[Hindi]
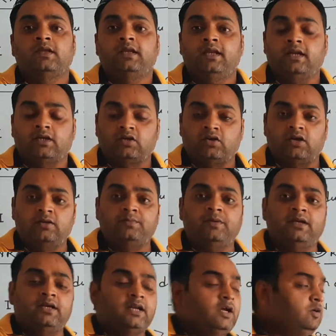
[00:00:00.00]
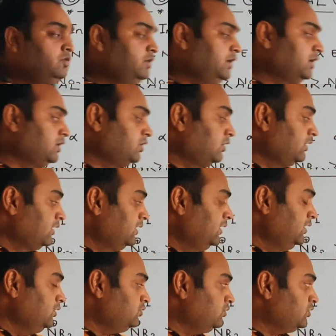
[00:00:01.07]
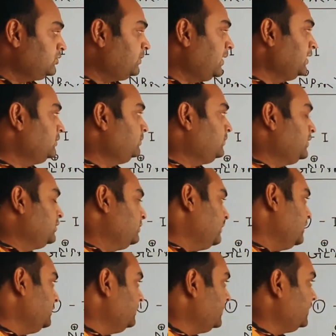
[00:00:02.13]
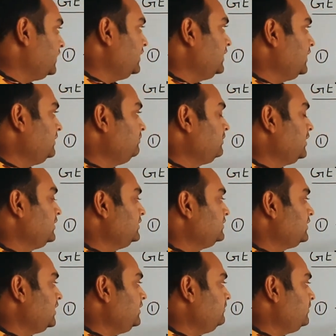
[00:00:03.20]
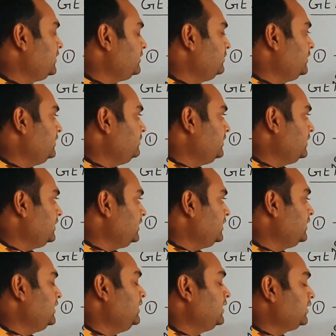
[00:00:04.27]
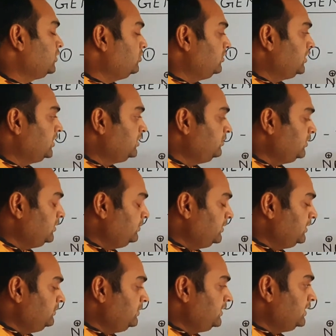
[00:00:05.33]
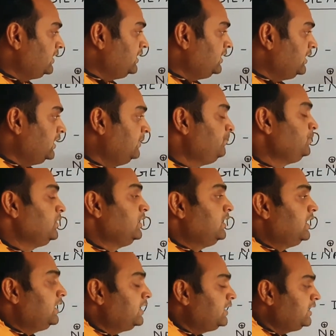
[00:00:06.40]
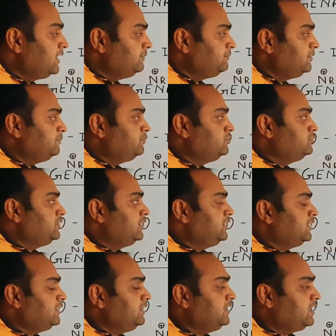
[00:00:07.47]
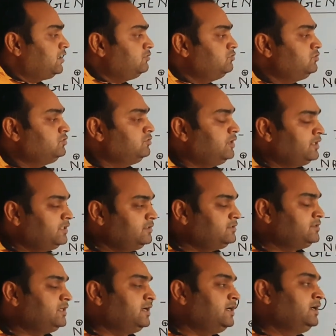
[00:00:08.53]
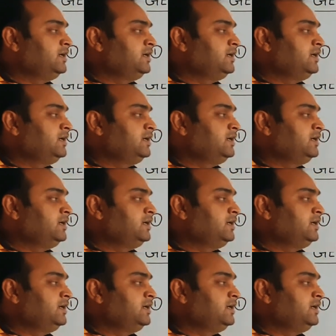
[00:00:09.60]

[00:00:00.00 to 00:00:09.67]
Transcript: इलेक्ट्रॉन विड्रा हो इलेक्ट्रॉन रिलीज हो इस बात किस पे डिपेंड करेगा माइनस आई इफेक्ट पे डिपेंड करेगा इलेक्ट्रोनेगेटिविटी पे डिपेंड करेगा अगर आपसे पूछा जाए कि हाउ टू अरेंज द